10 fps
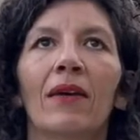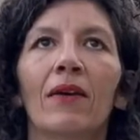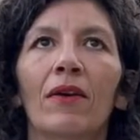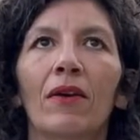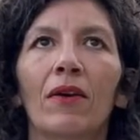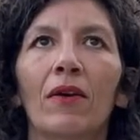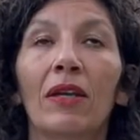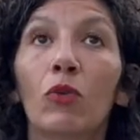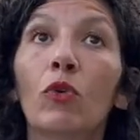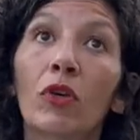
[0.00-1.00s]
Euh, et
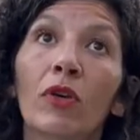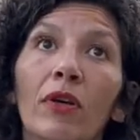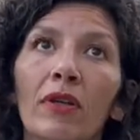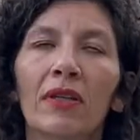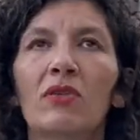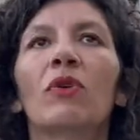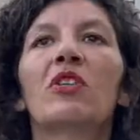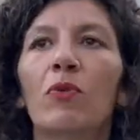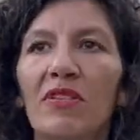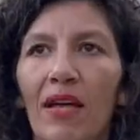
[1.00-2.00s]
donc, hein, ils sont
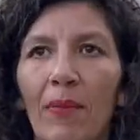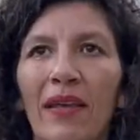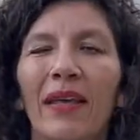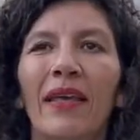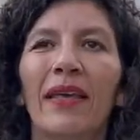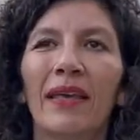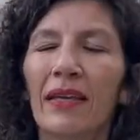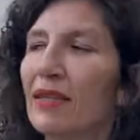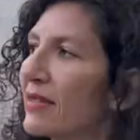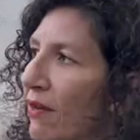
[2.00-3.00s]
expulsables. Et
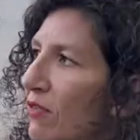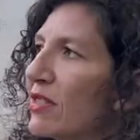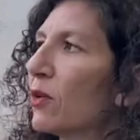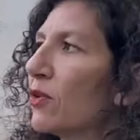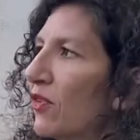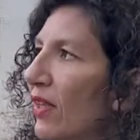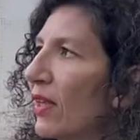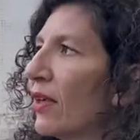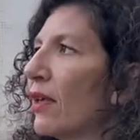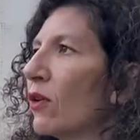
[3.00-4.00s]
ça veut dire aussi,
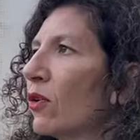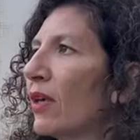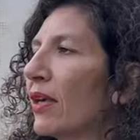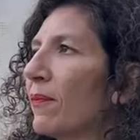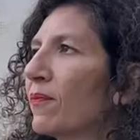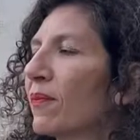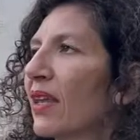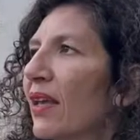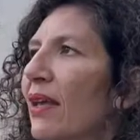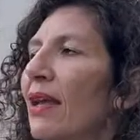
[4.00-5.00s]
et,
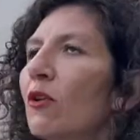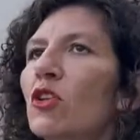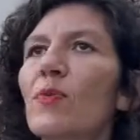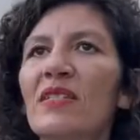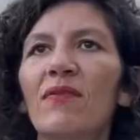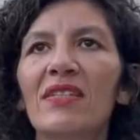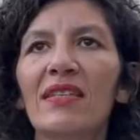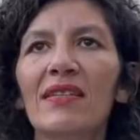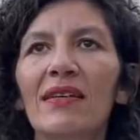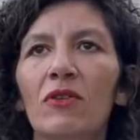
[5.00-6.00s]
l'autre
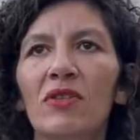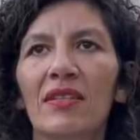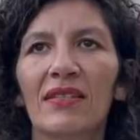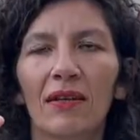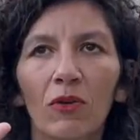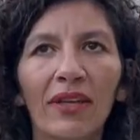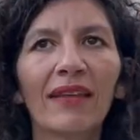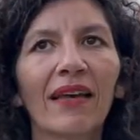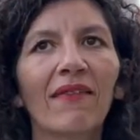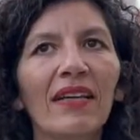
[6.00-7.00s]
spécificité, c'est que ces, ces, contrats
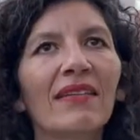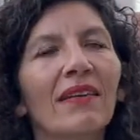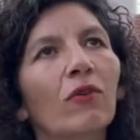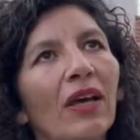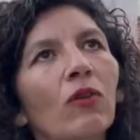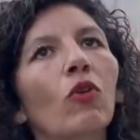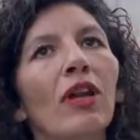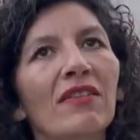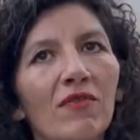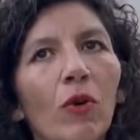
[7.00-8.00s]
de travail, c'est des contrats de
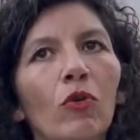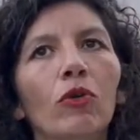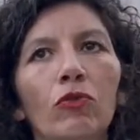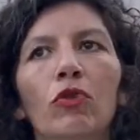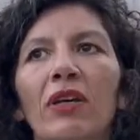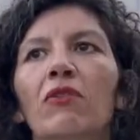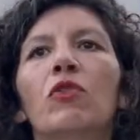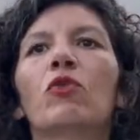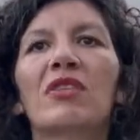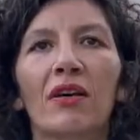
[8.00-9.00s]
relativement courte durée,
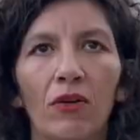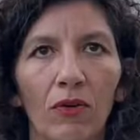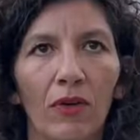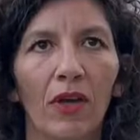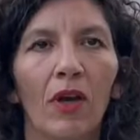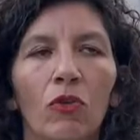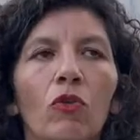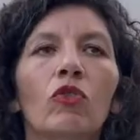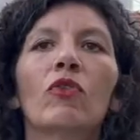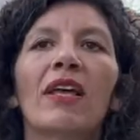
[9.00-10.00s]
environ 5 ans.
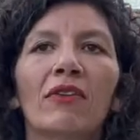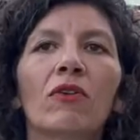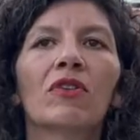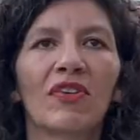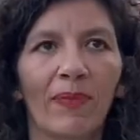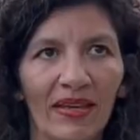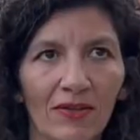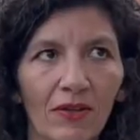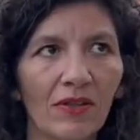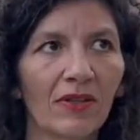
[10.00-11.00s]
Donc ce qu'on attend de ces
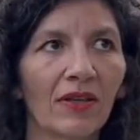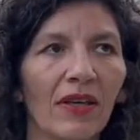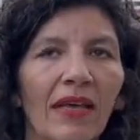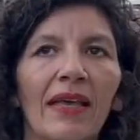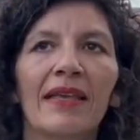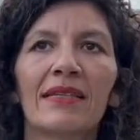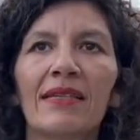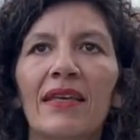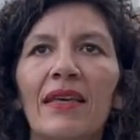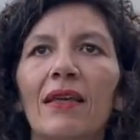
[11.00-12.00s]
personnes,
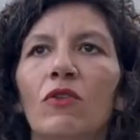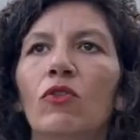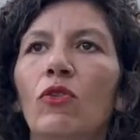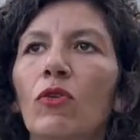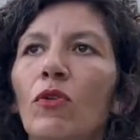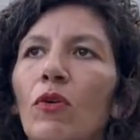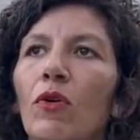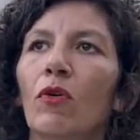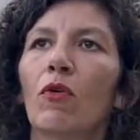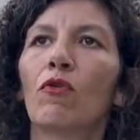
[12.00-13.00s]
c'est de
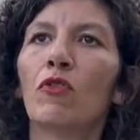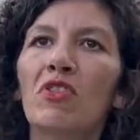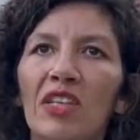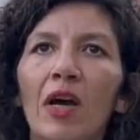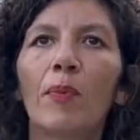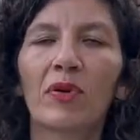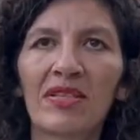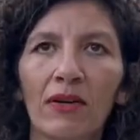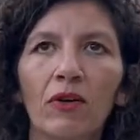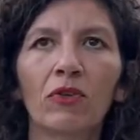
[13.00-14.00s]
euh, venir pour
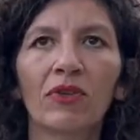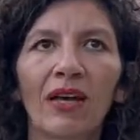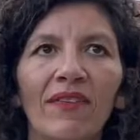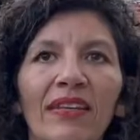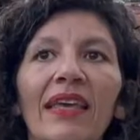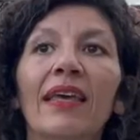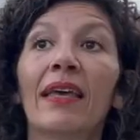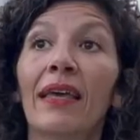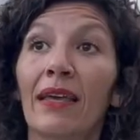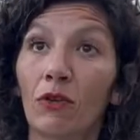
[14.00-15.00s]
5 ans, de travailler
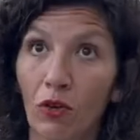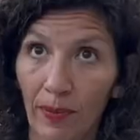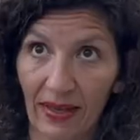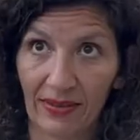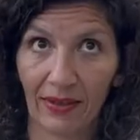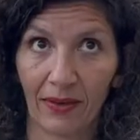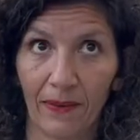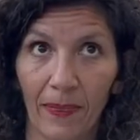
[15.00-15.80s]
et de repartir.